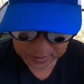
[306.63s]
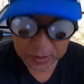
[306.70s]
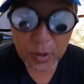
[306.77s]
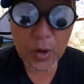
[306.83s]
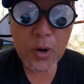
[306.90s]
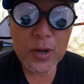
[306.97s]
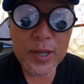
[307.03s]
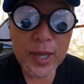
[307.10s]

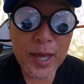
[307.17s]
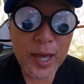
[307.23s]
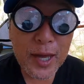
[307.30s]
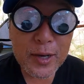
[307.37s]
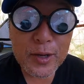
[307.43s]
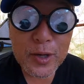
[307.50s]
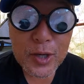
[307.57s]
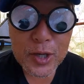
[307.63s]
今日ね、あ
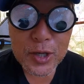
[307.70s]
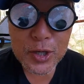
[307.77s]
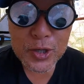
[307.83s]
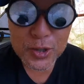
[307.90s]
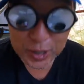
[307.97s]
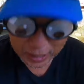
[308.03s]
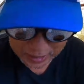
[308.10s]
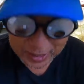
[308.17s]
の、
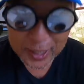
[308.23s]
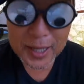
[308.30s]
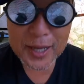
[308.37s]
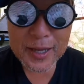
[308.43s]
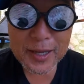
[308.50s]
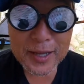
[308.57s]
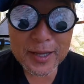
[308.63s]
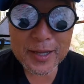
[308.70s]
夕方、
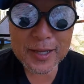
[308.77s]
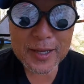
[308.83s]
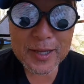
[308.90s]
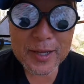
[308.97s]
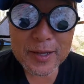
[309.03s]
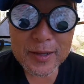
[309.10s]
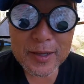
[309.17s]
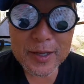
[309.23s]

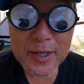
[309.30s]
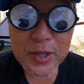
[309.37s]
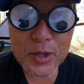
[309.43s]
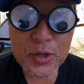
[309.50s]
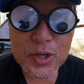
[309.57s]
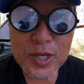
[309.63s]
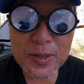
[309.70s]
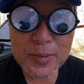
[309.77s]

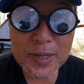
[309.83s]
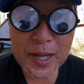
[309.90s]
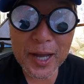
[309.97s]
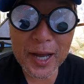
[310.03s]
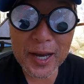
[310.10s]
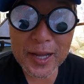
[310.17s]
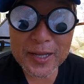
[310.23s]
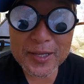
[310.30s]
夕日見な
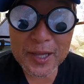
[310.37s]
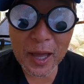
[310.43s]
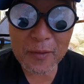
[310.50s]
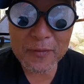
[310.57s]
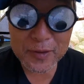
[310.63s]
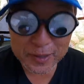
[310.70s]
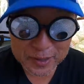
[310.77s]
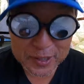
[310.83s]
がら
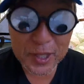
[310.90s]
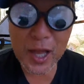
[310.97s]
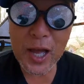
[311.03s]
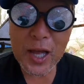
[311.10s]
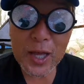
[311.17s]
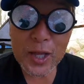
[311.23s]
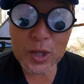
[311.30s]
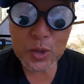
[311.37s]
サーフィンした
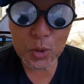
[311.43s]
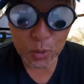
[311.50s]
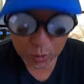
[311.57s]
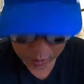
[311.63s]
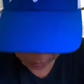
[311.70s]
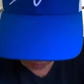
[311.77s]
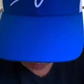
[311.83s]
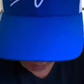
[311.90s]
動
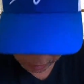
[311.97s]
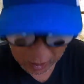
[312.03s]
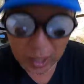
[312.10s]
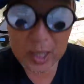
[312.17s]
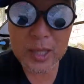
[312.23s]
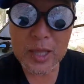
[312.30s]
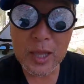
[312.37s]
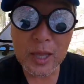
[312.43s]
画が上
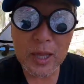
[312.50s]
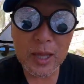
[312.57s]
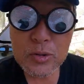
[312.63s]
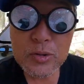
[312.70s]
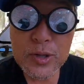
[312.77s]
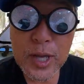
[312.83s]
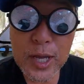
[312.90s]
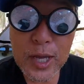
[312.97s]
がって
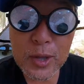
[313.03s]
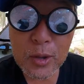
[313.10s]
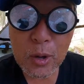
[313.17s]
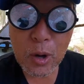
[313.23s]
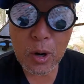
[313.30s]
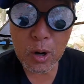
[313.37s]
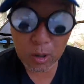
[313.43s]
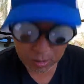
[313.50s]
るんだけ
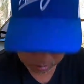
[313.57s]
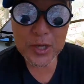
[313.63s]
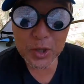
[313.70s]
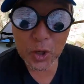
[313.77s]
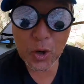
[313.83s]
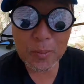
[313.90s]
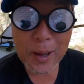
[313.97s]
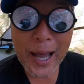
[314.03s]
ど、
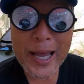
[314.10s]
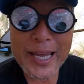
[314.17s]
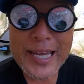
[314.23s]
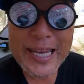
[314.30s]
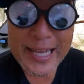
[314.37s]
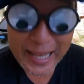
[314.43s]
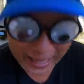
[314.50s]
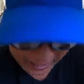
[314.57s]
評判
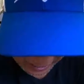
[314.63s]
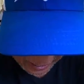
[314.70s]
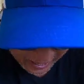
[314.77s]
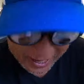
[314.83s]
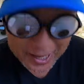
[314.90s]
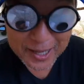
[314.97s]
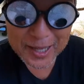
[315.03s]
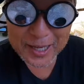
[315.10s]
いい
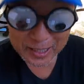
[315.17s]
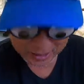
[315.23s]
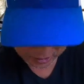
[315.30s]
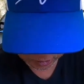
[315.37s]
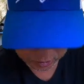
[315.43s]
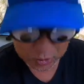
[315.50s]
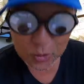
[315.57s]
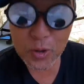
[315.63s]
ね。
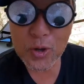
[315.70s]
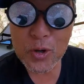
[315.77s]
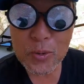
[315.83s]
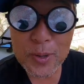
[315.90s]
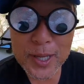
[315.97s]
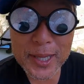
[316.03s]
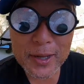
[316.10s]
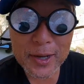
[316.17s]
すごい
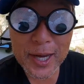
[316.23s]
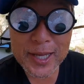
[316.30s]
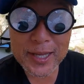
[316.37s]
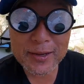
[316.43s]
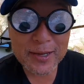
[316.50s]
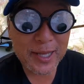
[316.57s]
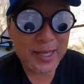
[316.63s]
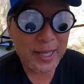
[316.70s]
コメント書いて
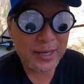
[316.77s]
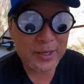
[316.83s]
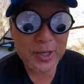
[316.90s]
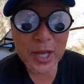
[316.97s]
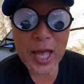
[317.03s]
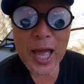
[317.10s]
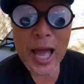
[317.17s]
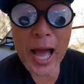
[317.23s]
くれてる。
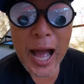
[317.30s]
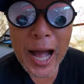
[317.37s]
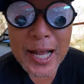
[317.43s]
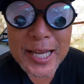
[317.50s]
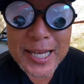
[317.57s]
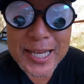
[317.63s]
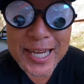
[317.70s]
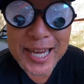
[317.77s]

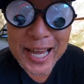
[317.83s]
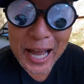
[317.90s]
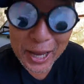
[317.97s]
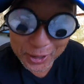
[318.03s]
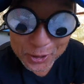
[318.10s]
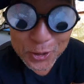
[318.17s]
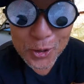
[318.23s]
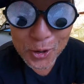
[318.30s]
兄貴が
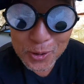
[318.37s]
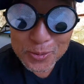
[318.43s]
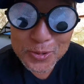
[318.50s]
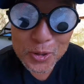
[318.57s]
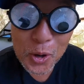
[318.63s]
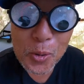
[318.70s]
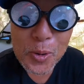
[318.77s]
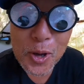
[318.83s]
喜ぶ
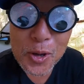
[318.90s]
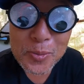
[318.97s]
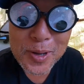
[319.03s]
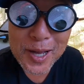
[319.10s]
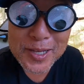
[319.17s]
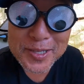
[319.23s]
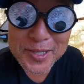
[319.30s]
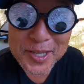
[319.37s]
と思い
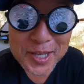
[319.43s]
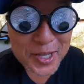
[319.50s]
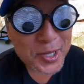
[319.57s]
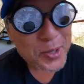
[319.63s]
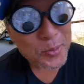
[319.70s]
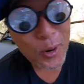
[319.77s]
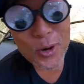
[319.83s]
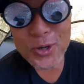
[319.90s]
ます。
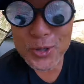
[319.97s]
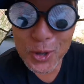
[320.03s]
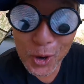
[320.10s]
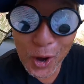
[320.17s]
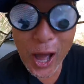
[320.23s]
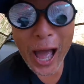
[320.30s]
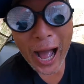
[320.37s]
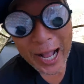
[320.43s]
僕
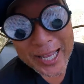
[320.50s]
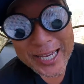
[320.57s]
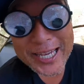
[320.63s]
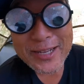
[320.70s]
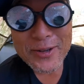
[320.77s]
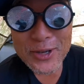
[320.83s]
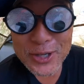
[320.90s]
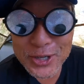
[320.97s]
の兄
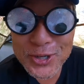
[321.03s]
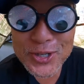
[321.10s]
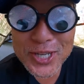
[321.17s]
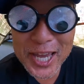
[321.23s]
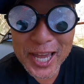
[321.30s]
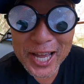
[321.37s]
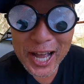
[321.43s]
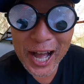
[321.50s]
貴の
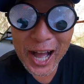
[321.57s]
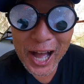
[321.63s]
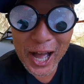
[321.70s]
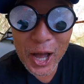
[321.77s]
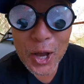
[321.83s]
UJ が